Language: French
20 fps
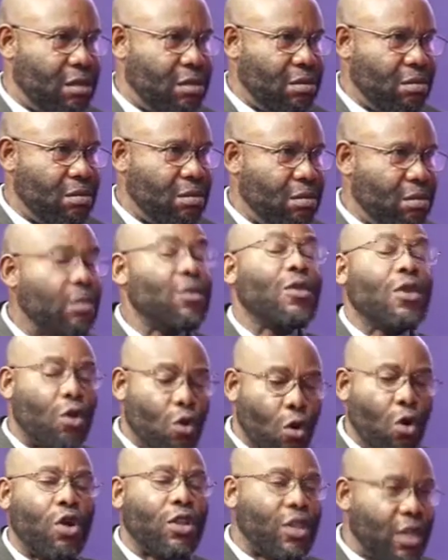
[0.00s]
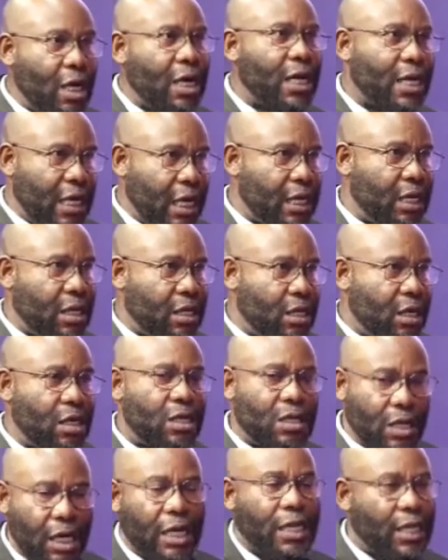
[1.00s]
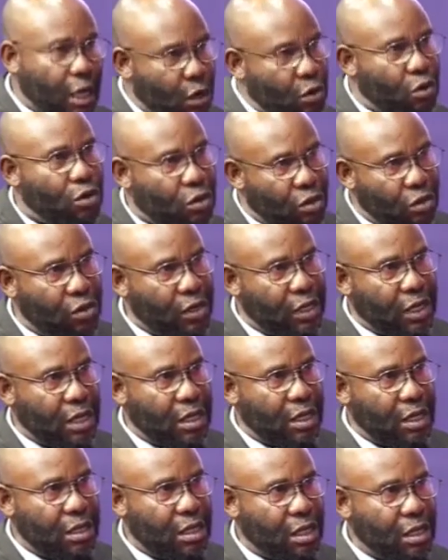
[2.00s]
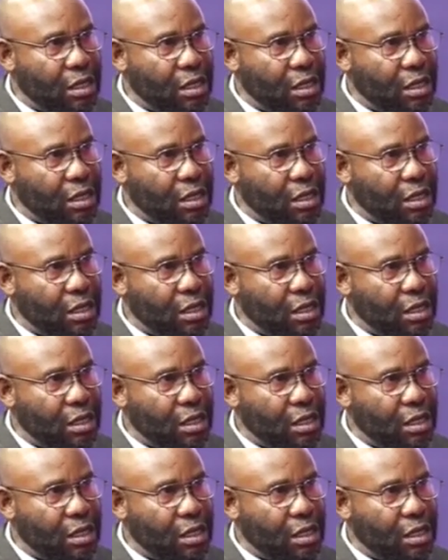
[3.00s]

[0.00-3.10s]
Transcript: Contre l'état des sièges Contre l'état des sièges. Il était contre l'état des sièges. Mais